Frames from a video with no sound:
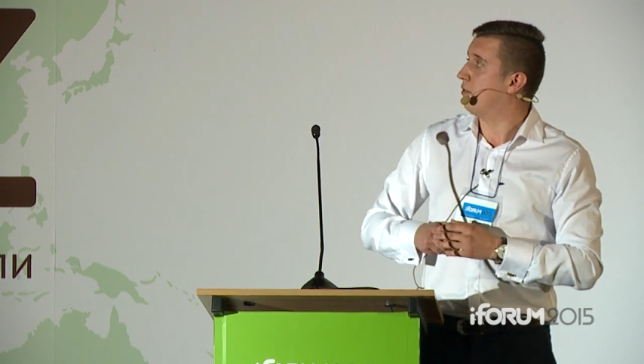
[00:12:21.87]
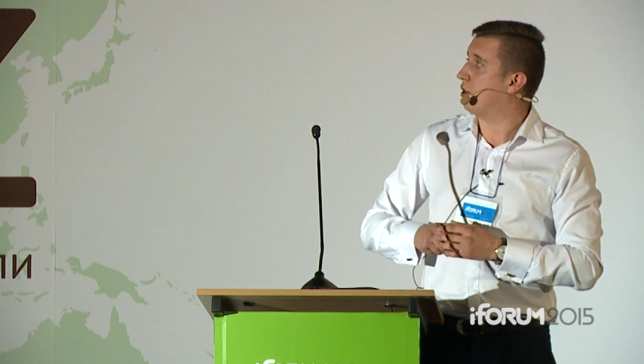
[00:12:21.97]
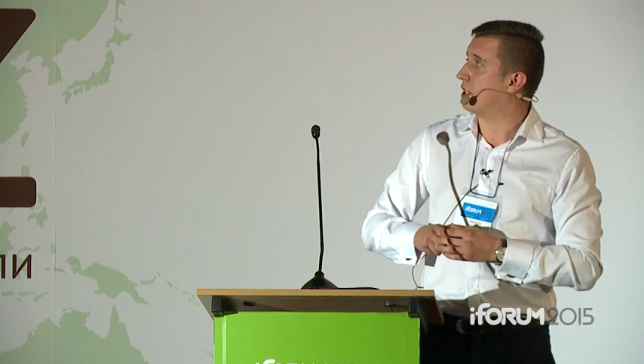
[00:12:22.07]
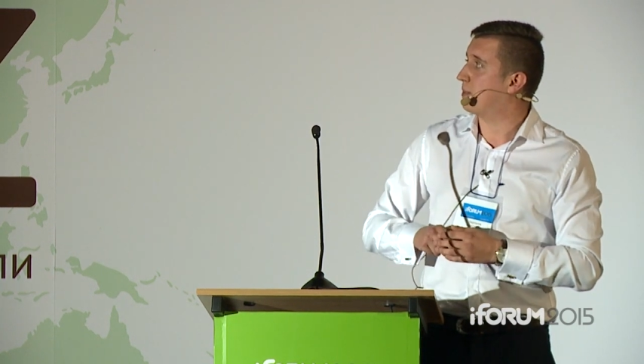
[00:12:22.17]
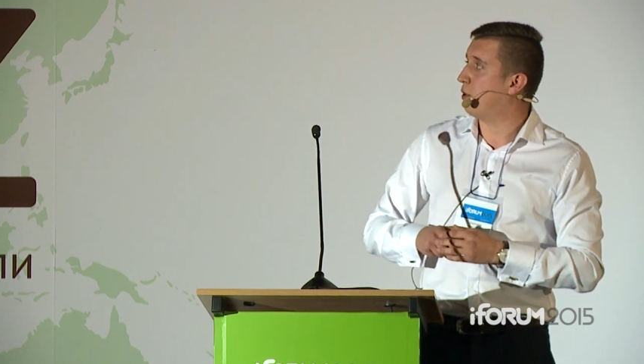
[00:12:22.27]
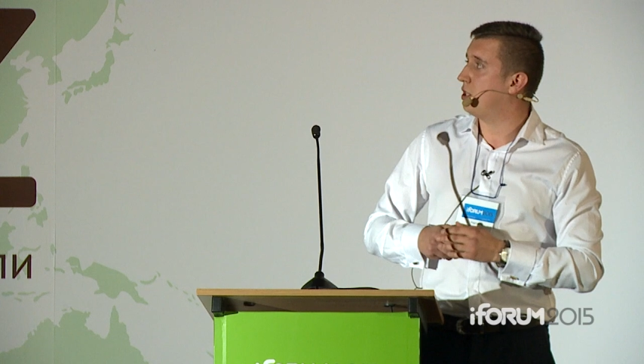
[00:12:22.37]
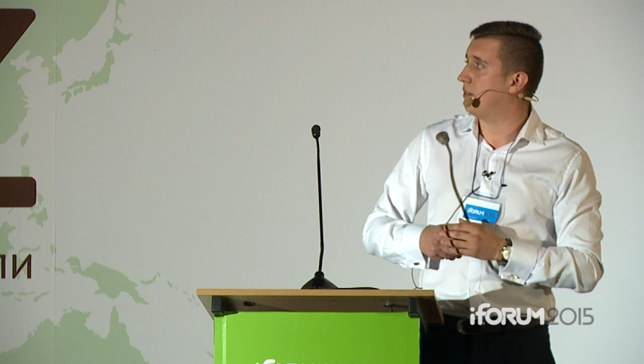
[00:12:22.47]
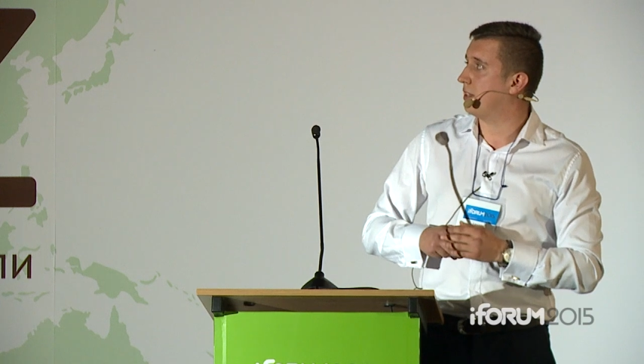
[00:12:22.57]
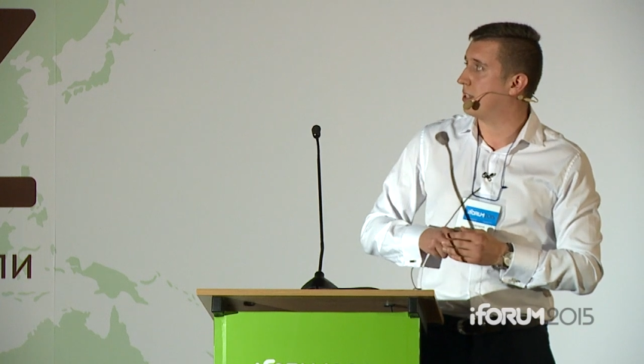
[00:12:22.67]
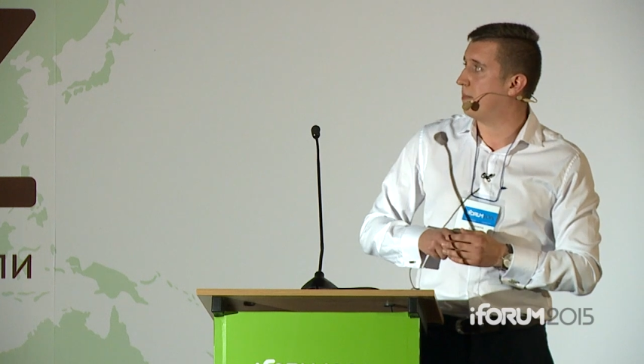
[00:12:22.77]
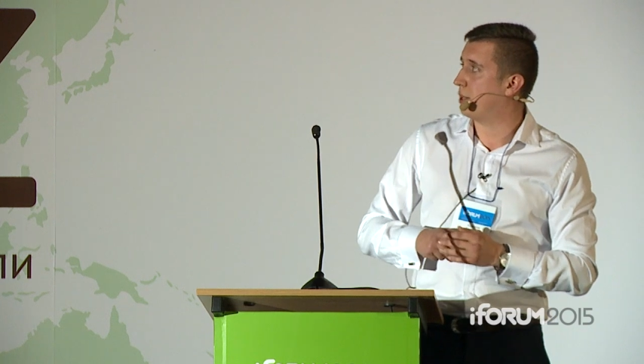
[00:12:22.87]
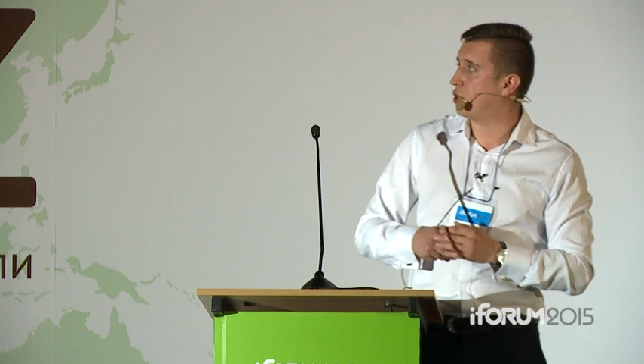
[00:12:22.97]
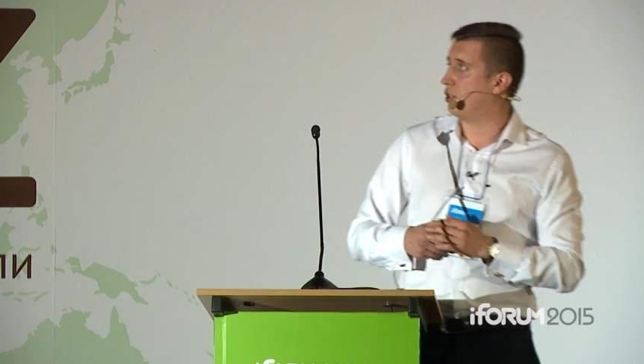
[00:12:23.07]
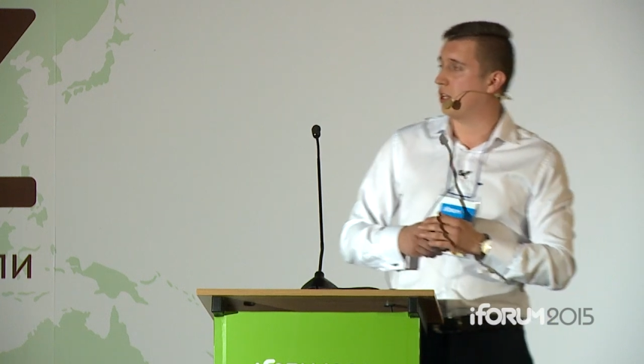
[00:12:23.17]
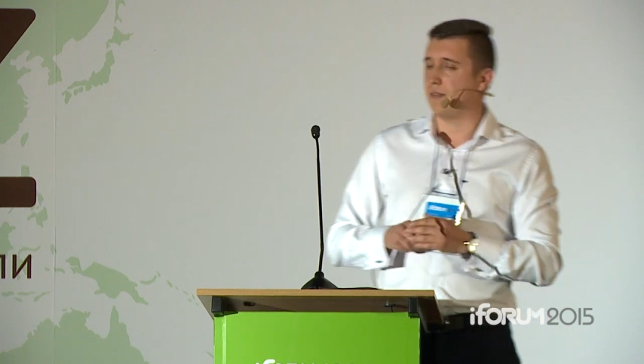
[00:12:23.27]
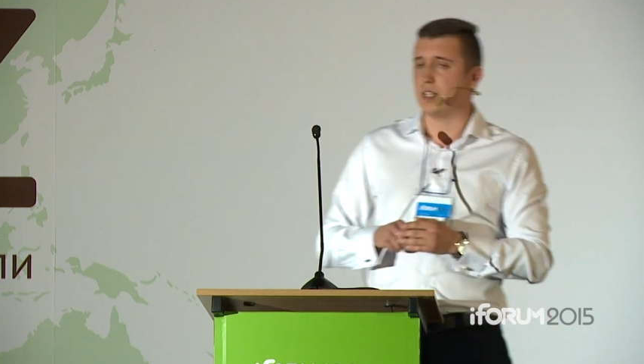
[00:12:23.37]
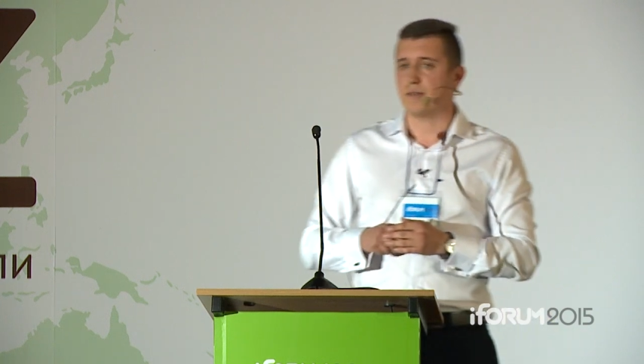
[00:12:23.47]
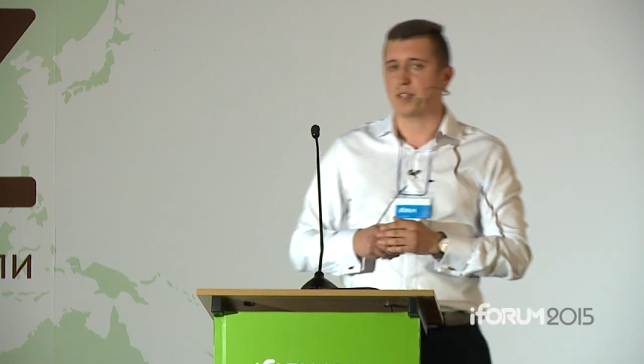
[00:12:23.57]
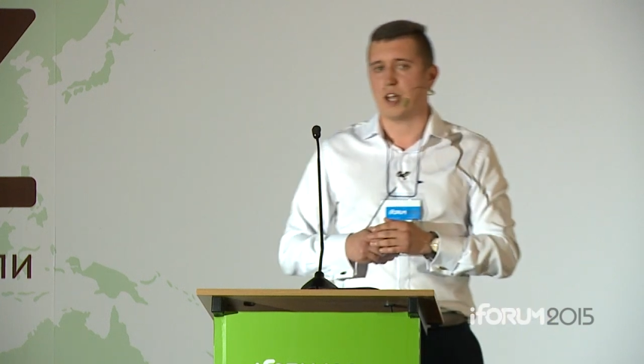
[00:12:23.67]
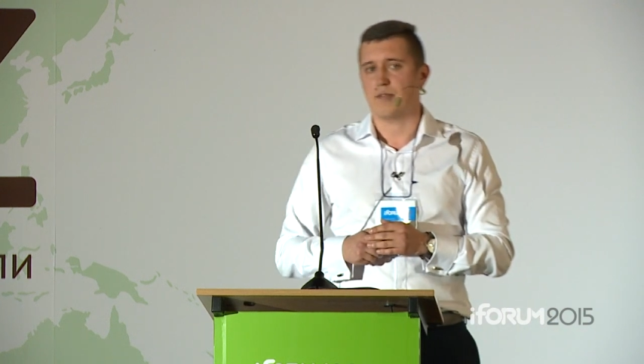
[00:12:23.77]
Вот, использование запрещенных
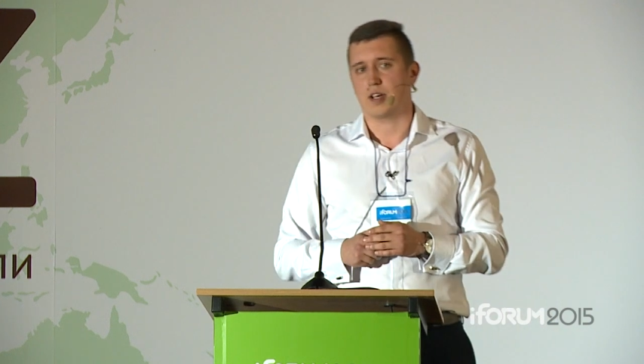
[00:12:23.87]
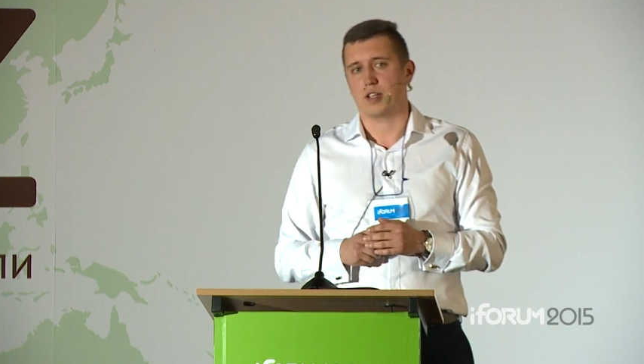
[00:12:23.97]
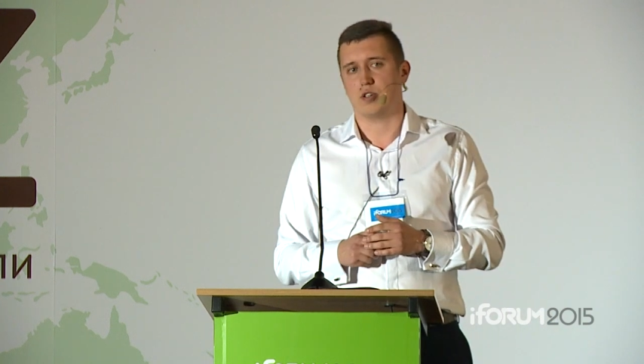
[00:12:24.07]
видов трафика.